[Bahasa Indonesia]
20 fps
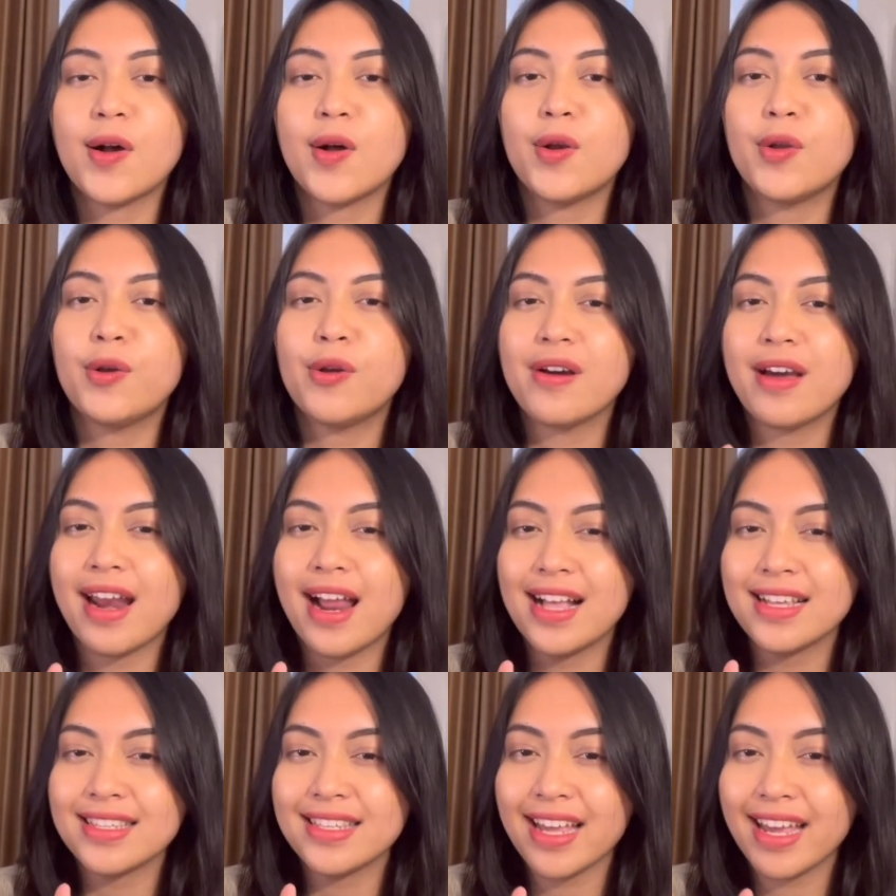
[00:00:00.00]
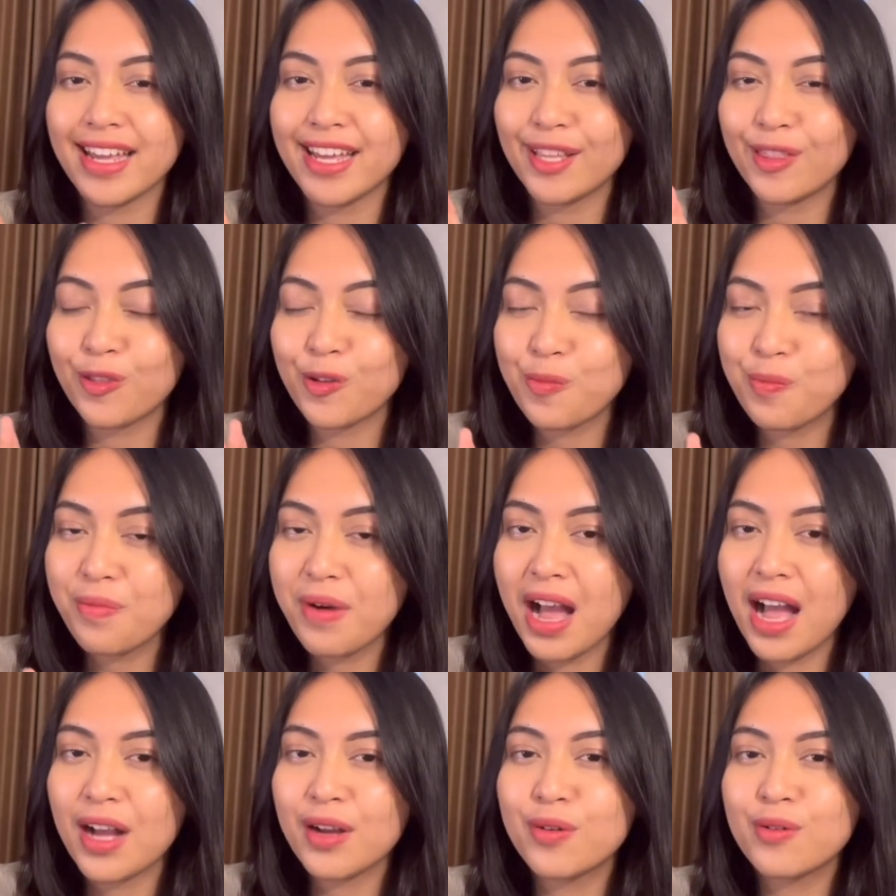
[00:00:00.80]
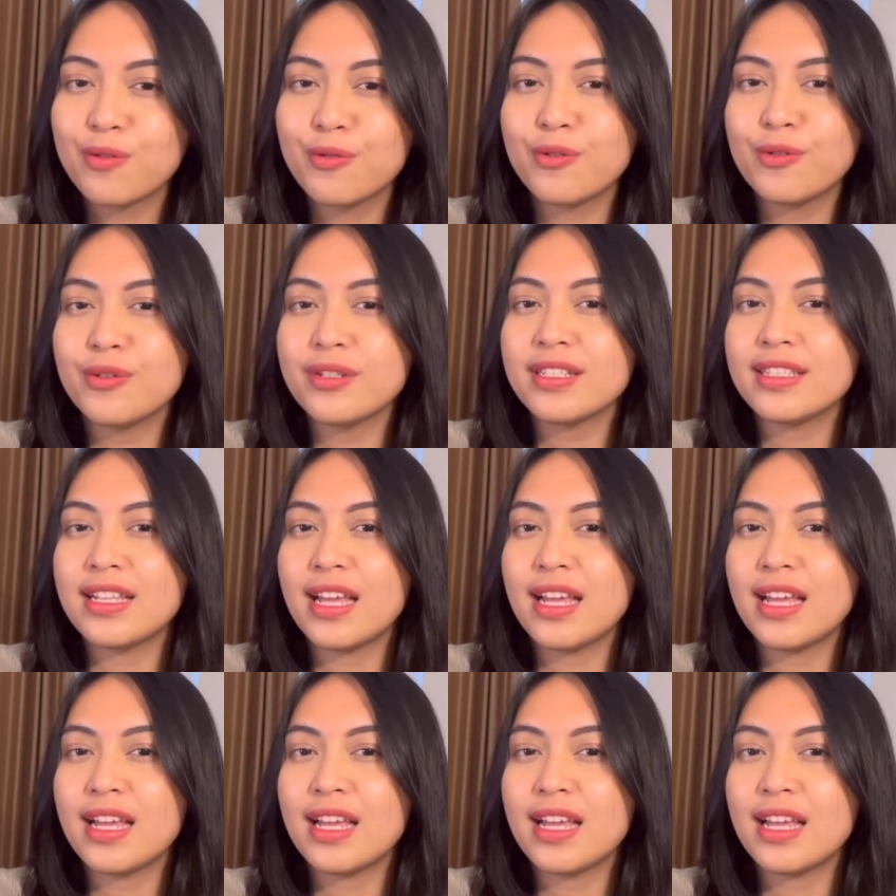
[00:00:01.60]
Kalau lo ngerasa itu bagus